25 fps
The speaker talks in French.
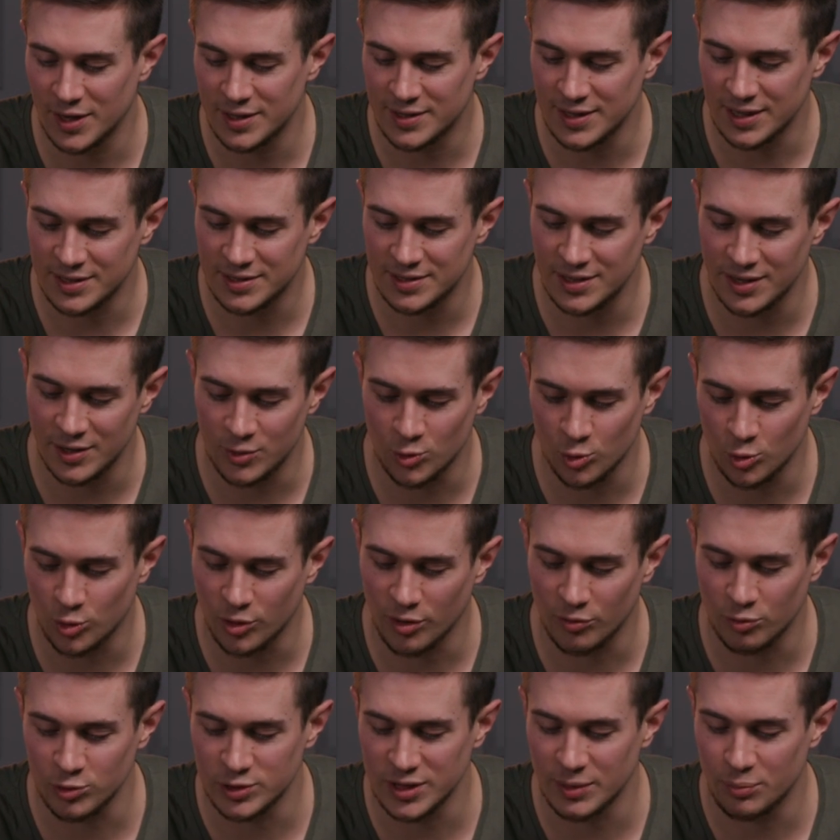est tactile et donc
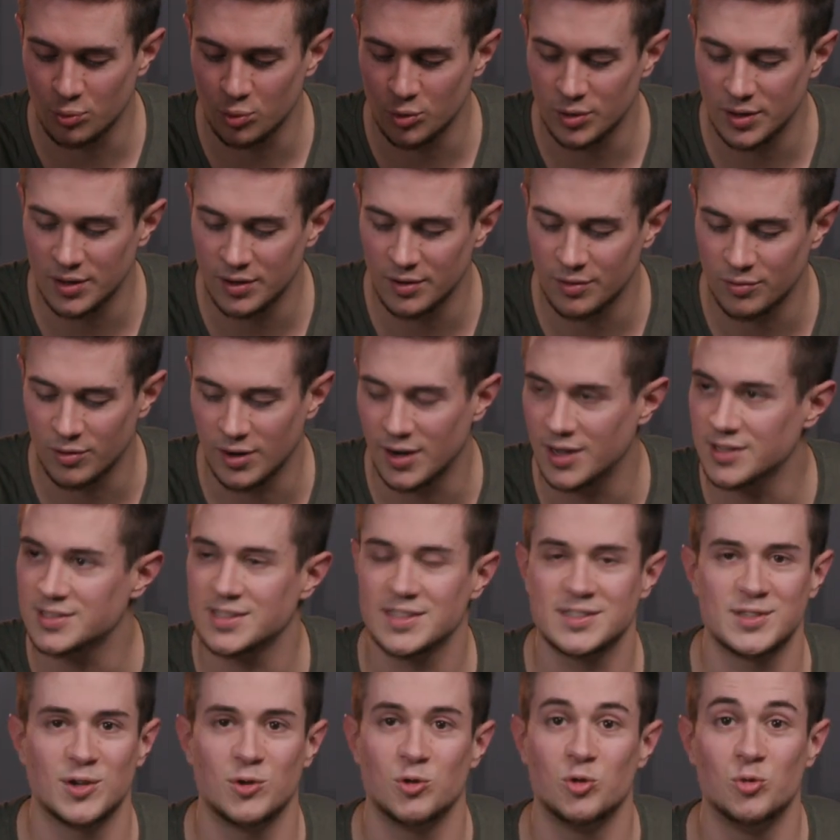quand vous appuyez, voilà,
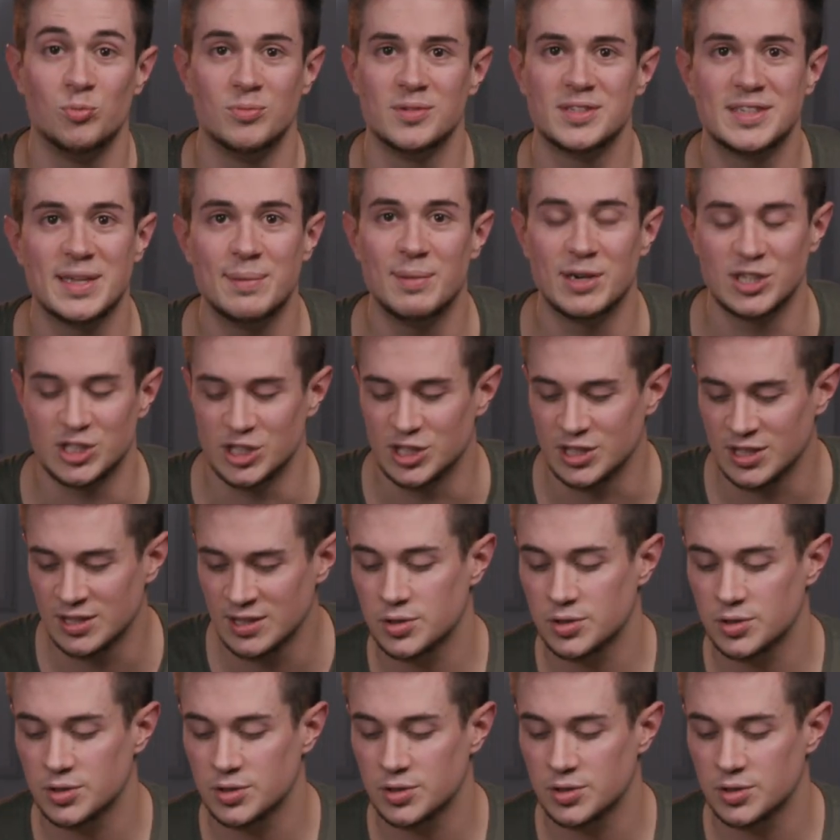ça s'allume, c'est magique.